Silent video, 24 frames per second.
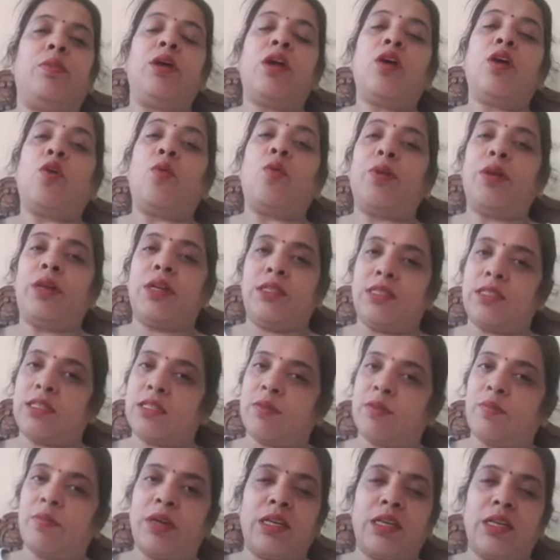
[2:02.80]
में ऑपरेटिंग
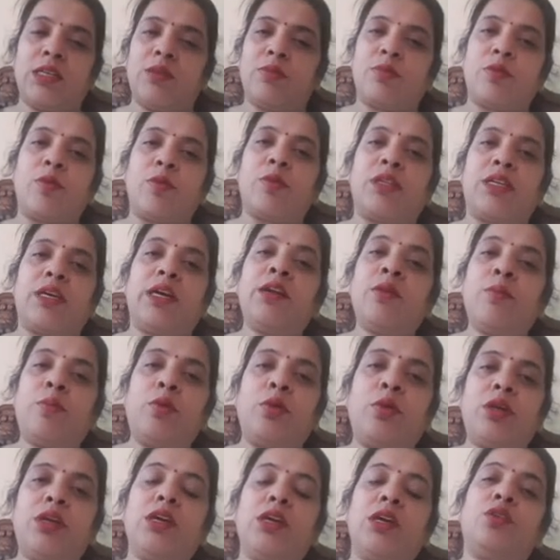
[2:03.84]
सिस्टम मैंने जब आपको बताया ना
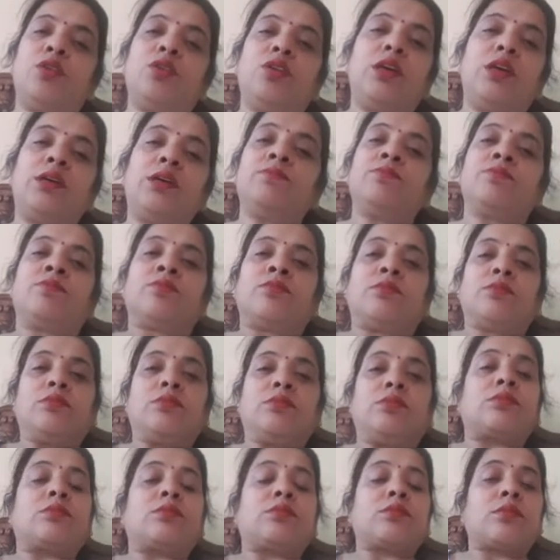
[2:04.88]
बूटिंग क्या होती है
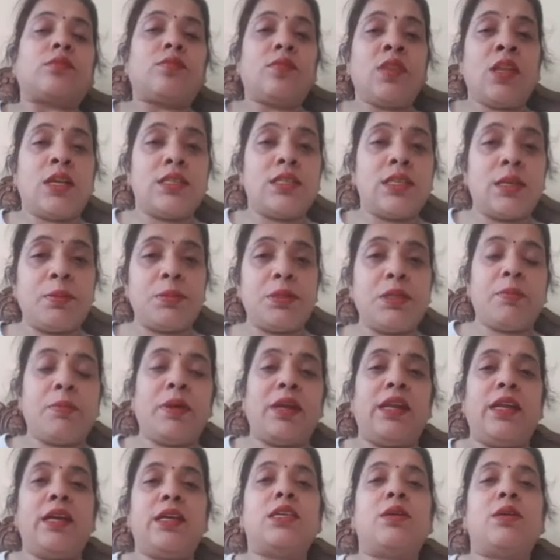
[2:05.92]
सबसे
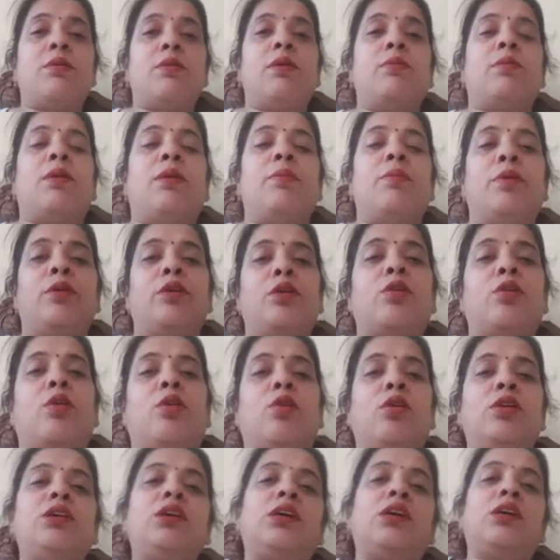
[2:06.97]
पहले जब हम कंप्यूटर
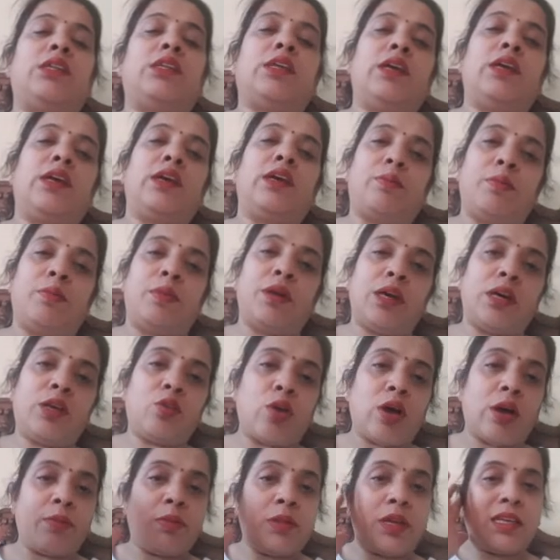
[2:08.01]
ऑन करते हैं अपना
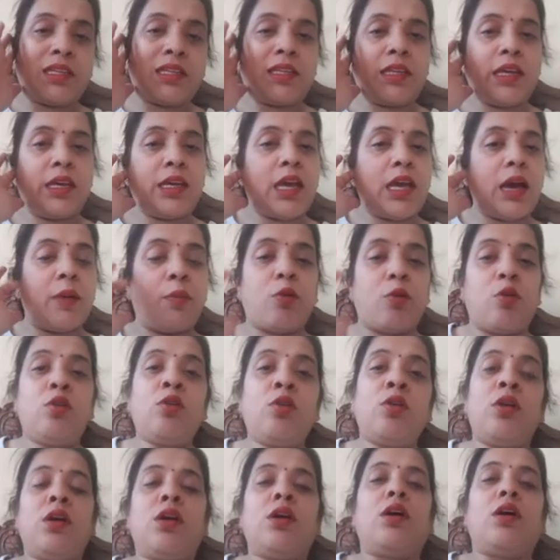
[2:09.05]
तो आप देखते हैं कि आपको
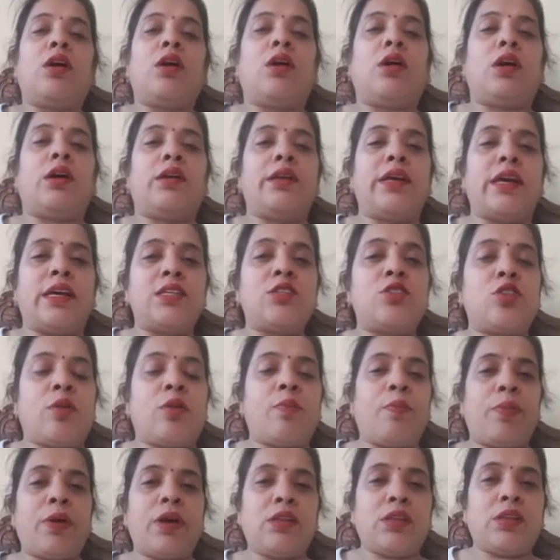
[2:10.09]
डेस्कटॉप
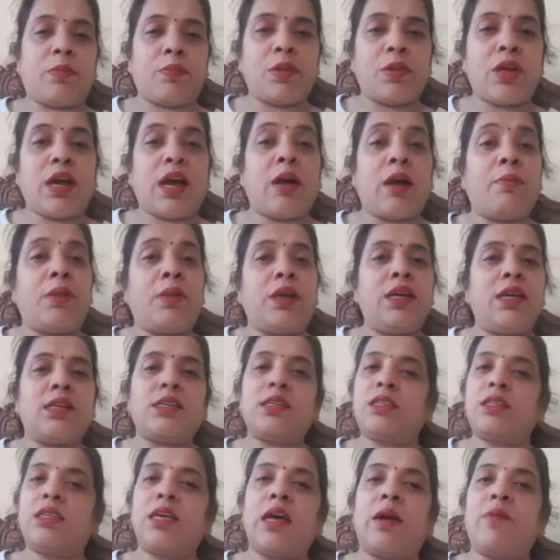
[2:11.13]
पर जब तक आप नहीं आ
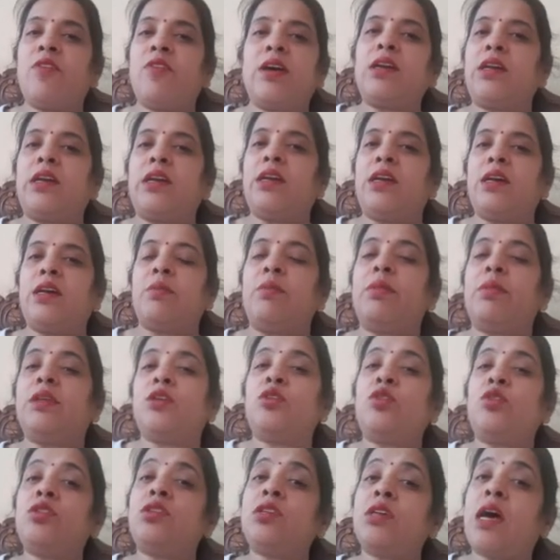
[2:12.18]
जाते आप वर्क नहीं कर पाते
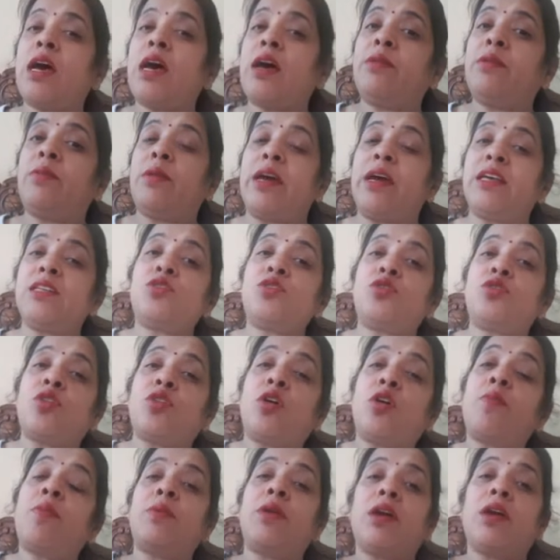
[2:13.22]
तो जहाँ
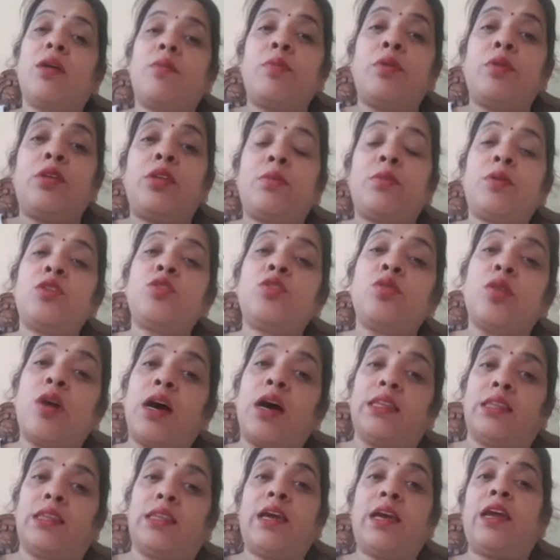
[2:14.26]
डेस्कटॉप आपके कंप्यूटर पर जो
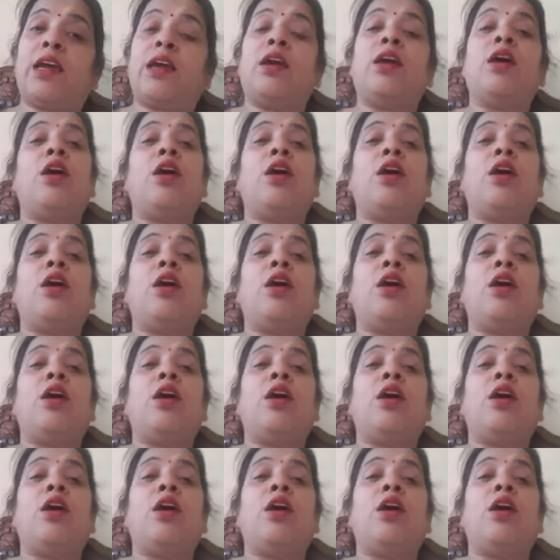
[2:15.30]
आता है